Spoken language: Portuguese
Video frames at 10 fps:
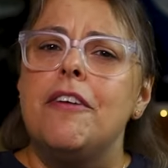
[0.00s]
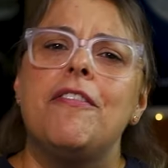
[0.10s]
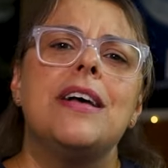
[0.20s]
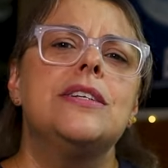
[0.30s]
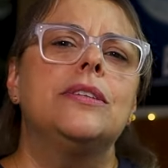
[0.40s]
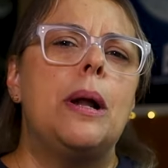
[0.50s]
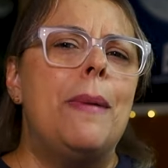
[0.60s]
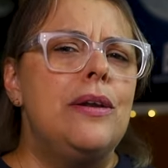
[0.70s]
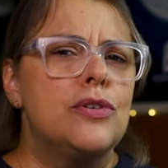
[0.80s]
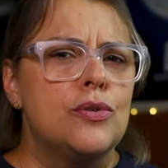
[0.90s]
que fazem o
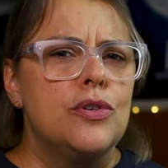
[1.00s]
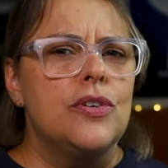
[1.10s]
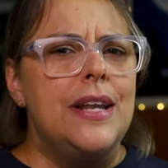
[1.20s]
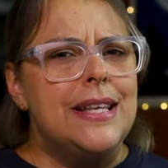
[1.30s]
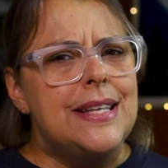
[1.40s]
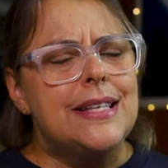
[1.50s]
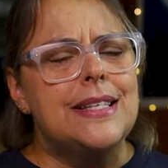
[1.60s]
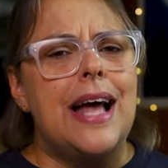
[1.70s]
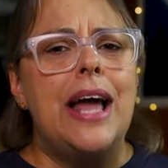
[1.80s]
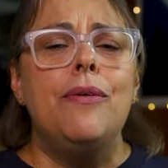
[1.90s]
trabalho sujo
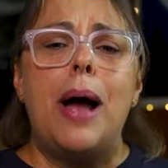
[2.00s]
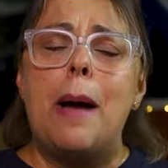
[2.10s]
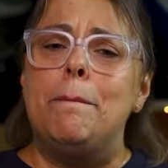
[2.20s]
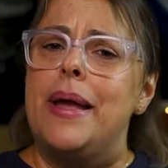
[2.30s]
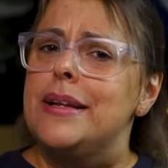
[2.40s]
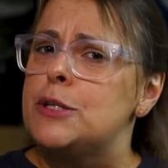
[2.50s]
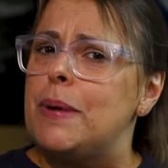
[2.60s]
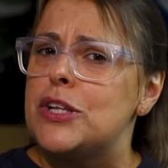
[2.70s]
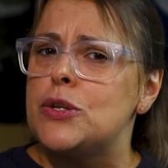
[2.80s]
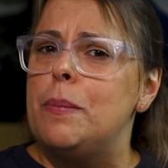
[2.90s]
necessário apenas
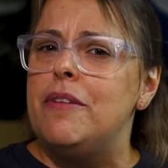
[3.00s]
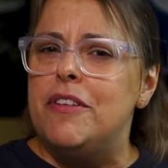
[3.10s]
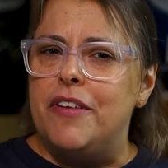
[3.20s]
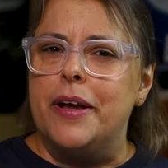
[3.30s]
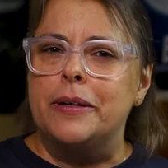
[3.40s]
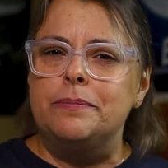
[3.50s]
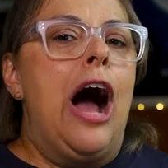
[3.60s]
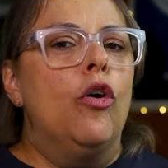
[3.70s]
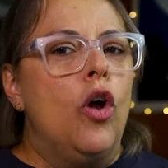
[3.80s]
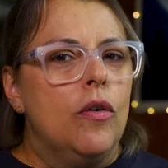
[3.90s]
para sobreviver.
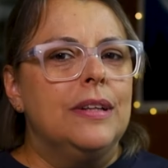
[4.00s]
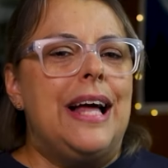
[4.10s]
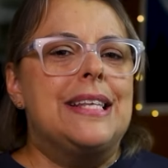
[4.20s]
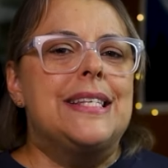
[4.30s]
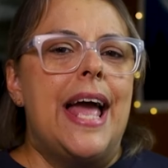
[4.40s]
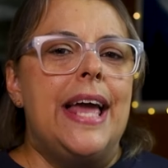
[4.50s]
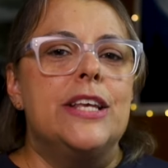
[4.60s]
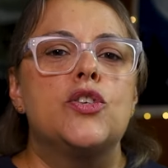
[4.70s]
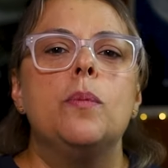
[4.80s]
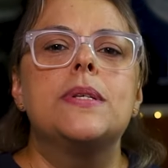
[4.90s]
Ao longo da série,
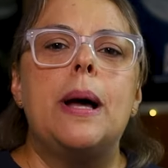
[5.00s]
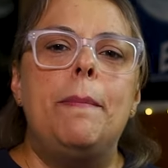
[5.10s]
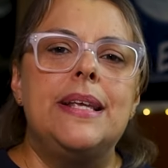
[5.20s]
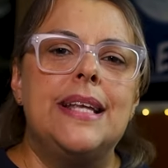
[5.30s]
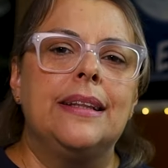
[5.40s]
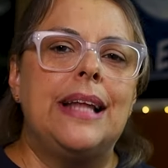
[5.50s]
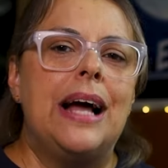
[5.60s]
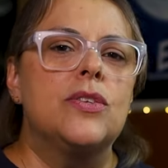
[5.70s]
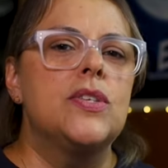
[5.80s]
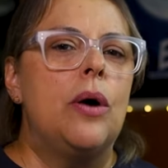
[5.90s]
somos
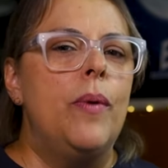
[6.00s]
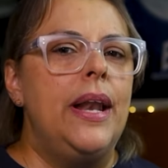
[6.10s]
apresentados a um